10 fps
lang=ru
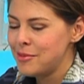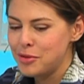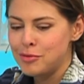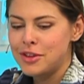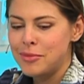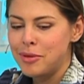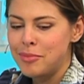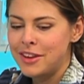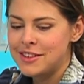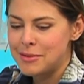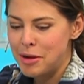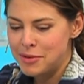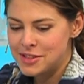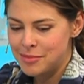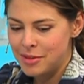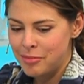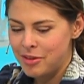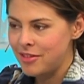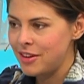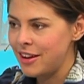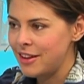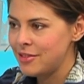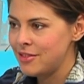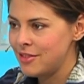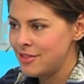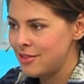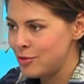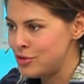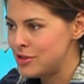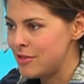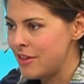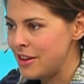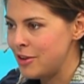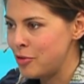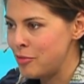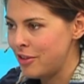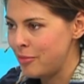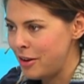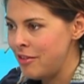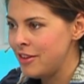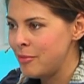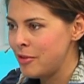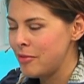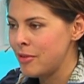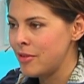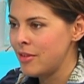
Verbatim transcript: потому что Библия сама по себе опровергает существование кумиров, правильно я понимаю?